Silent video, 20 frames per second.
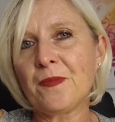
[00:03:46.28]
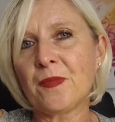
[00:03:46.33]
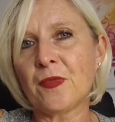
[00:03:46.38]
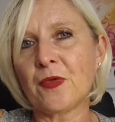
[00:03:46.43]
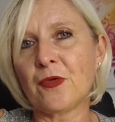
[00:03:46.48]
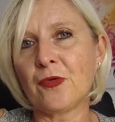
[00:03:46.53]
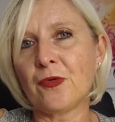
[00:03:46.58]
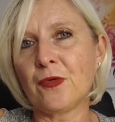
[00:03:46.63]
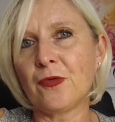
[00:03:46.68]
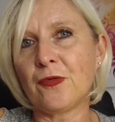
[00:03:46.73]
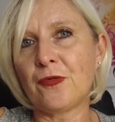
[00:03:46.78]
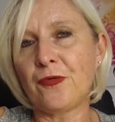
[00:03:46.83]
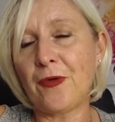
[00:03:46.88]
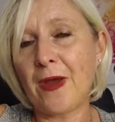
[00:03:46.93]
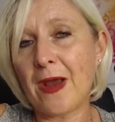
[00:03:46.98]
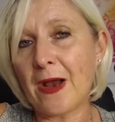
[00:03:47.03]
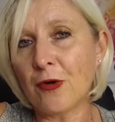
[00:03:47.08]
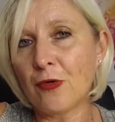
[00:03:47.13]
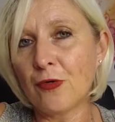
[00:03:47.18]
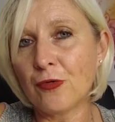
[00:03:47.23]
de
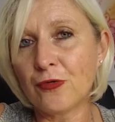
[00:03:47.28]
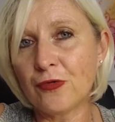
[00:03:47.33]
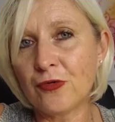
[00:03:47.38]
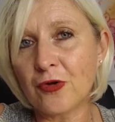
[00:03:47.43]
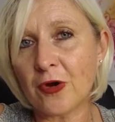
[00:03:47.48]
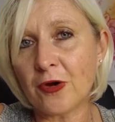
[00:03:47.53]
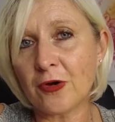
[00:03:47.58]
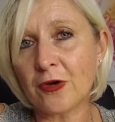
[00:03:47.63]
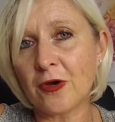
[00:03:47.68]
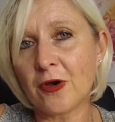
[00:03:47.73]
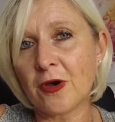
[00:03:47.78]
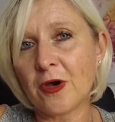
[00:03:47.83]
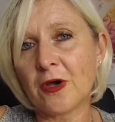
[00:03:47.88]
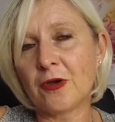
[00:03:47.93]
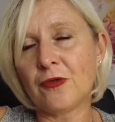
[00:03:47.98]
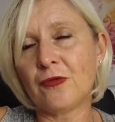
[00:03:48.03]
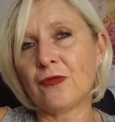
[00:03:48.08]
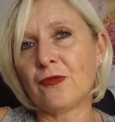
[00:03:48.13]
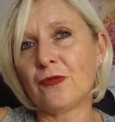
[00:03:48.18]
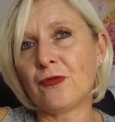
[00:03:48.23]
faire le deuil
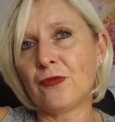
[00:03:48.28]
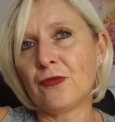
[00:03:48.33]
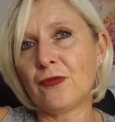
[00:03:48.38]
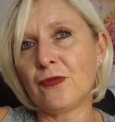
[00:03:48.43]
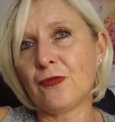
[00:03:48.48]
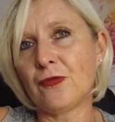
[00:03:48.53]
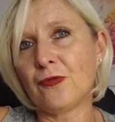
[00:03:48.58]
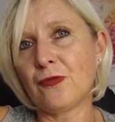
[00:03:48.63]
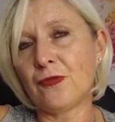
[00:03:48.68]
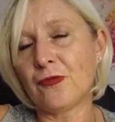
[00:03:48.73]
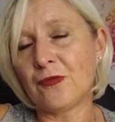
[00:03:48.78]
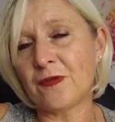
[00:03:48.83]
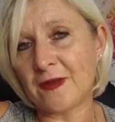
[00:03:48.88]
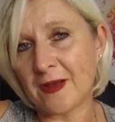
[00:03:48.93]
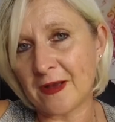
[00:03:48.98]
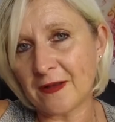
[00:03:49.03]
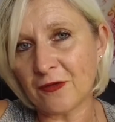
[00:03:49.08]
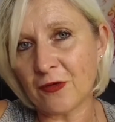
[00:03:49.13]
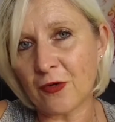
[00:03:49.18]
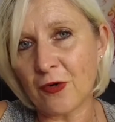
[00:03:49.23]
de
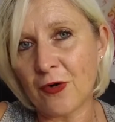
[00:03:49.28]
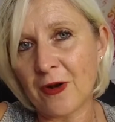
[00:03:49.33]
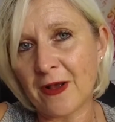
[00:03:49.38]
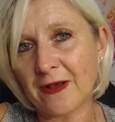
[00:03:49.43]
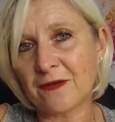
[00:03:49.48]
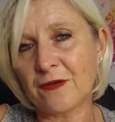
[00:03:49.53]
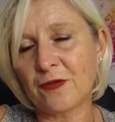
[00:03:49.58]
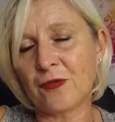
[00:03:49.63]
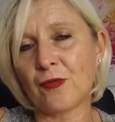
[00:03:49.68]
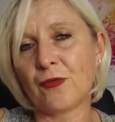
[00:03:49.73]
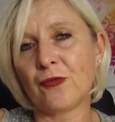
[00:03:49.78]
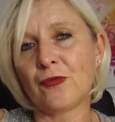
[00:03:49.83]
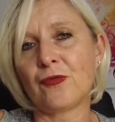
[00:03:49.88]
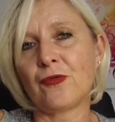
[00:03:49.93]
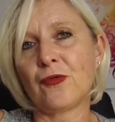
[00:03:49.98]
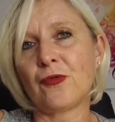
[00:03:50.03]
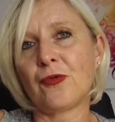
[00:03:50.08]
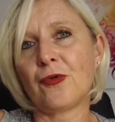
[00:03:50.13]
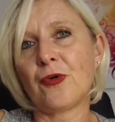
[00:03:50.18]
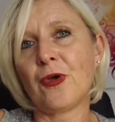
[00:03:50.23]
cette relation,
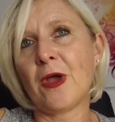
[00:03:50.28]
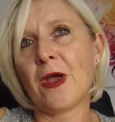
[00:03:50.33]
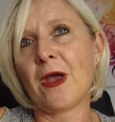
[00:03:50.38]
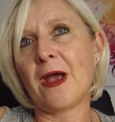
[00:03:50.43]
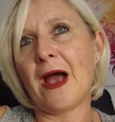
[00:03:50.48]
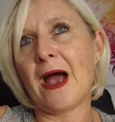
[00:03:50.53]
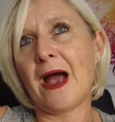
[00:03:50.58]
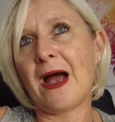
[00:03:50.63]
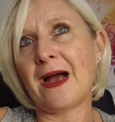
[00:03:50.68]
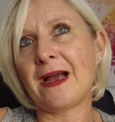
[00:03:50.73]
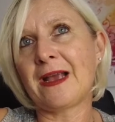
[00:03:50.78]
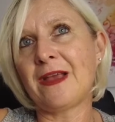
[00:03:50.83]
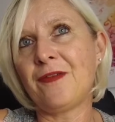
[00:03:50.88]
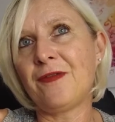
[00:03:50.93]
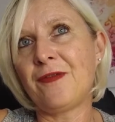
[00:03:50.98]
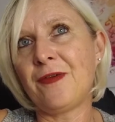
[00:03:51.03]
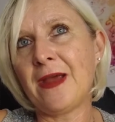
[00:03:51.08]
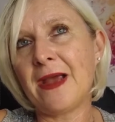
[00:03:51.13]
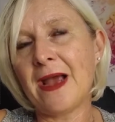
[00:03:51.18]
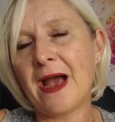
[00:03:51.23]
de
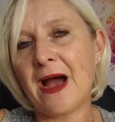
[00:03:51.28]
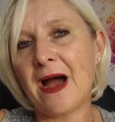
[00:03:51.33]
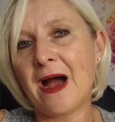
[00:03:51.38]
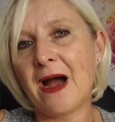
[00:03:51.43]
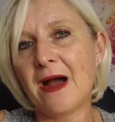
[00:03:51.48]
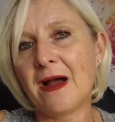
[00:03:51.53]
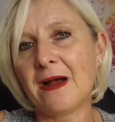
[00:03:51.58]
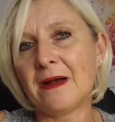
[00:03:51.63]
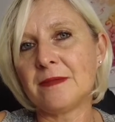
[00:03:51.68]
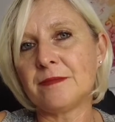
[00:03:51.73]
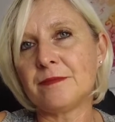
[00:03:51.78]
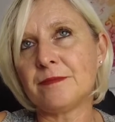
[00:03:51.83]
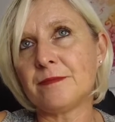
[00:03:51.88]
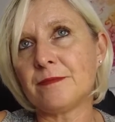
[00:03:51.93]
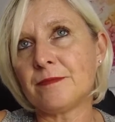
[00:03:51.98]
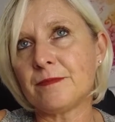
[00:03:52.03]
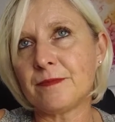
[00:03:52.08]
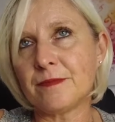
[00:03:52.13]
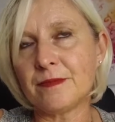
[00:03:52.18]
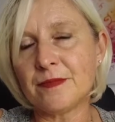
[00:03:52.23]
arriver à
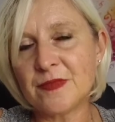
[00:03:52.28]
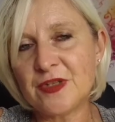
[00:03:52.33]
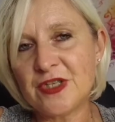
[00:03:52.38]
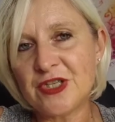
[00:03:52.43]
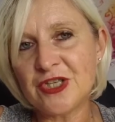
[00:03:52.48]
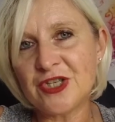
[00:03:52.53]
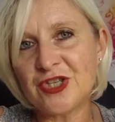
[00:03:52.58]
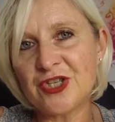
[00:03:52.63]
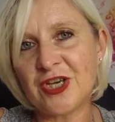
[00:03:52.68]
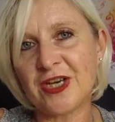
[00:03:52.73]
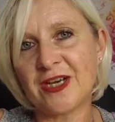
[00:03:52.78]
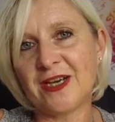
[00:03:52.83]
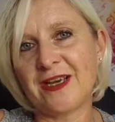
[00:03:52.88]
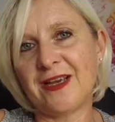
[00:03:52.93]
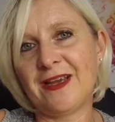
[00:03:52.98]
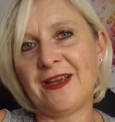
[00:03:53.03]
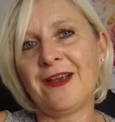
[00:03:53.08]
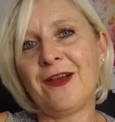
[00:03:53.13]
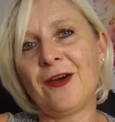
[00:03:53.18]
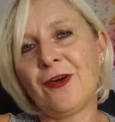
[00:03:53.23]

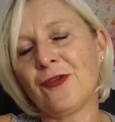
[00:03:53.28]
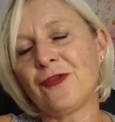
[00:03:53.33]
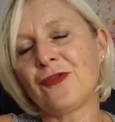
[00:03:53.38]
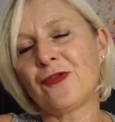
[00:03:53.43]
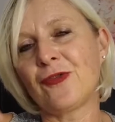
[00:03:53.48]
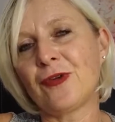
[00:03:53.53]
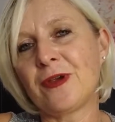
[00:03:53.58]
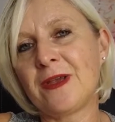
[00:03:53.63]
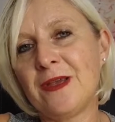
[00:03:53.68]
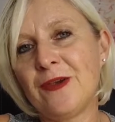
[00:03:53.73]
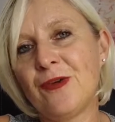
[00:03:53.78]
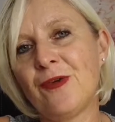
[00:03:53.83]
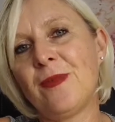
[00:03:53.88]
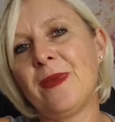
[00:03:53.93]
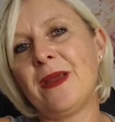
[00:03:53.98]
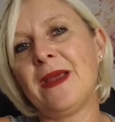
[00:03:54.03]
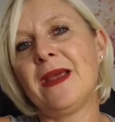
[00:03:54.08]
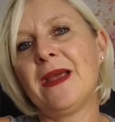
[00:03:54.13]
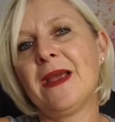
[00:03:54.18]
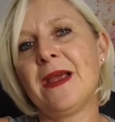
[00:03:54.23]
digérer, entre
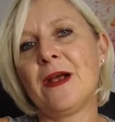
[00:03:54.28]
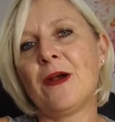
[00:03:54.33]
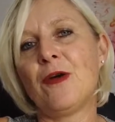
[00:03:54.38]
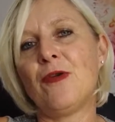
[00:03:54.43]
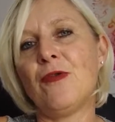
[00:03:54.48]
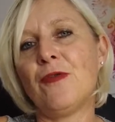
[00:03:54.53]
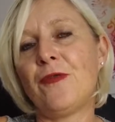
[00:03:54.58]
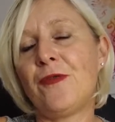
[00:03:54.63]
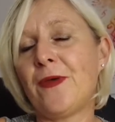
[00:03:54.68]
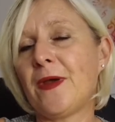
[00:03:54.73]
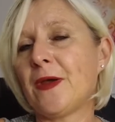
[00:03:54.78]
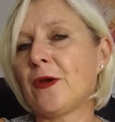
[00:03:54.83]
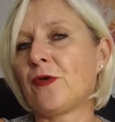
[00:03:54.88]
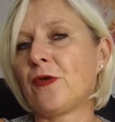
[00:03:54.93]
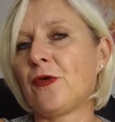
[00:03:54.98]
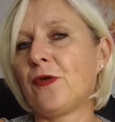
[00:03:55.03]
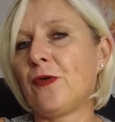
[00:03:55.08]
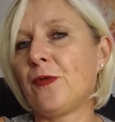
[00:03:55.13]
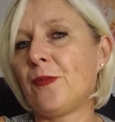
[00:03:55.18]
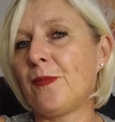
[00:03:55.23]
guillemets, le fait
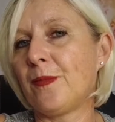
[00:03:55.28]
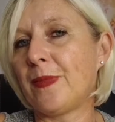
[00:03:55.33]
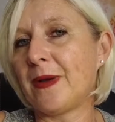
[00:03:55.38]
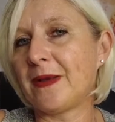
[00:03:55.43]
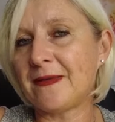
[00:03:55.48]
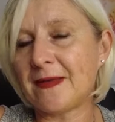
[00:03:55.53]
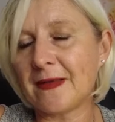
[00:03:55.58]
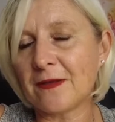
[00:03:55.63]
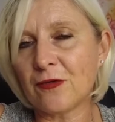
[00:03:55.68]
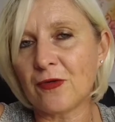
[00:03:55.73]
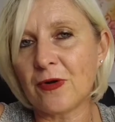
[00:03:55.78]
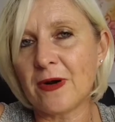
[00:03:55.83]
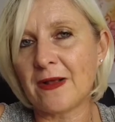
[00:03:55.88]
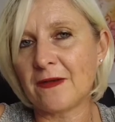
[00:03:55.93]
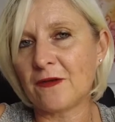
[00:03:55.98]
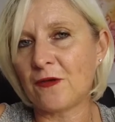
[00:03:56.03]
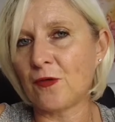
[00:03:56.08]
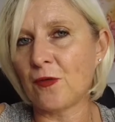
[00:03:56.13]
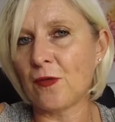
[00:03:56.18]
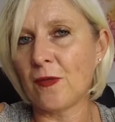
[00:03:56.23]
que bah, cette
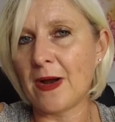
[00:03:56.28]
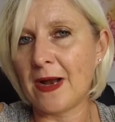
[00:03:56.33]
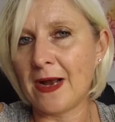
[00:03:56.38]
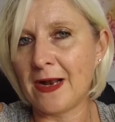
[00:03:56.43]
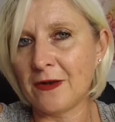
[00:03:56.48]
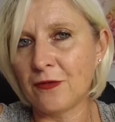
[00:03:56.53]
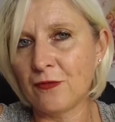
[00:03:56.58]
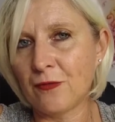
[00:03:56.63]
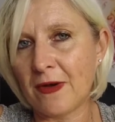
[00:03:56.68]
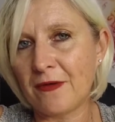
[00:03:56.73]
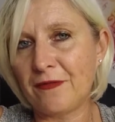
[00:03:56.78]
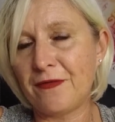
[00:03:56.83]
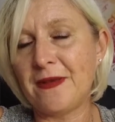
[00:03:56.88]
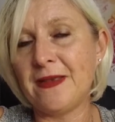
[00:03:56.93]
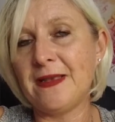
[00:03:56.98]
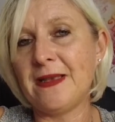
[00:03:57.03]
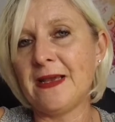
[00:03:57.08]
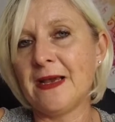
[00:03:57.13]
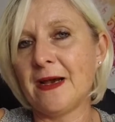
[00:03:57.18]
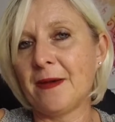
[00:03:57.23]
relation, elle doit
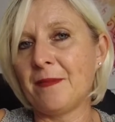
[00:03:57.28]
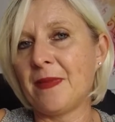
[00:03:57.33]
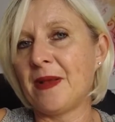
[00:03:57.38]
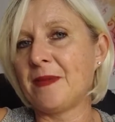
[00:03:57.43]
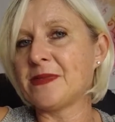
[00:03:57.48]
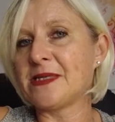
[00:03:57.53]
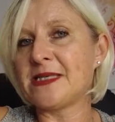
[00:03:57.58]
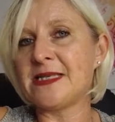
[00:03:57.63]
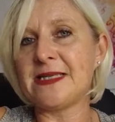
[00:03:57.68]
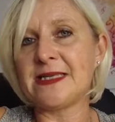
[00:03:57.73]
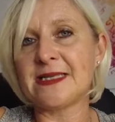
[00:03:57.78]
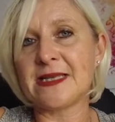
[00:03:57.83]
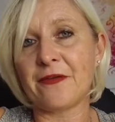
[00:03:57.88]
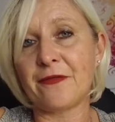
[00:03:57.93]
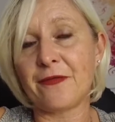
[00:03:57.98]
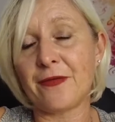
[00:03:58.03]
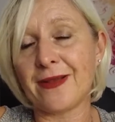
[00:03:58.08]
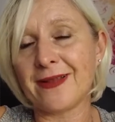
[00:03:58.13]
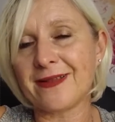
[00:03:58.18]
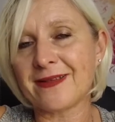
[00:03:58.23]
finir, même si ça
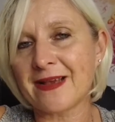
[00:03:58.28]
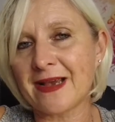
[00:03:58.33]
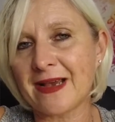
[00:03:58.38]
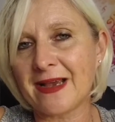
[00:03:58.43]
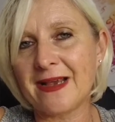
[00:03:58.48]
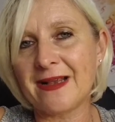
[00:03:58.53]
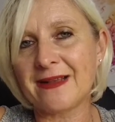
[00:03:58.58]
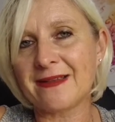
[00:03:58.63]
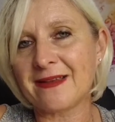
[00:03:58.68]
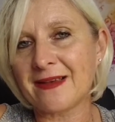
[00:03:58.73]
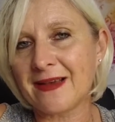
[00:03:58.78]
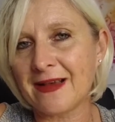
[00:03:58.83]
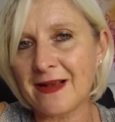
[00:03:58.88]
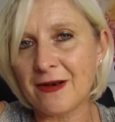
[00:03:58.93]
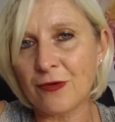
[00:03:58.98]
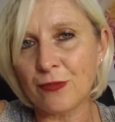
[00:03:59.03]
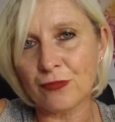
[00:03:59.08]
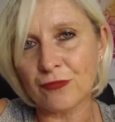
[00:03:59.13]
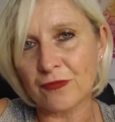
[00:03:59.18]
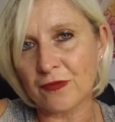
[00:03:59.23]
fait très très
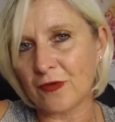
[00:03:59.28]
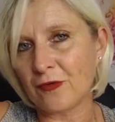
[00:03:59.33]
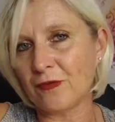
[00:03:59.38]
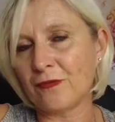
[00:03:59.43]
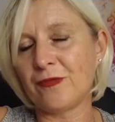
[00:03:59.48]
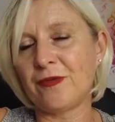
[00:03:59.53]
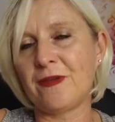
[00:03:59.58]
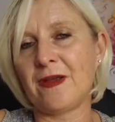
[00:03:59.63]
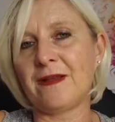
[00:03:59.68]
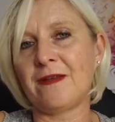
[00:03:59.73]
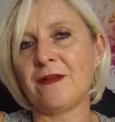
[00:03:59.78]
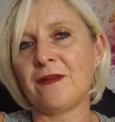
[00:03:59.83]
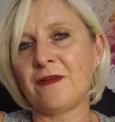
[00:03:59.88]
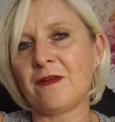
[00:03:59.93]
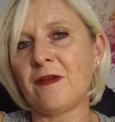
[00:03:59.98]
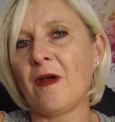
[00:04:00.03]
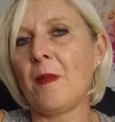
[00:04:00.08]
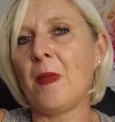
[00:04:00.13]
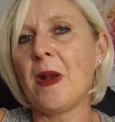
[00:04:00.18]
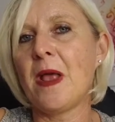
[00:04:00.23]
longtemps que vous êtes
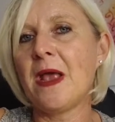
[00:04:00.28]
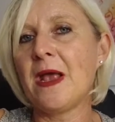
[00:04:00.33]
ensemble,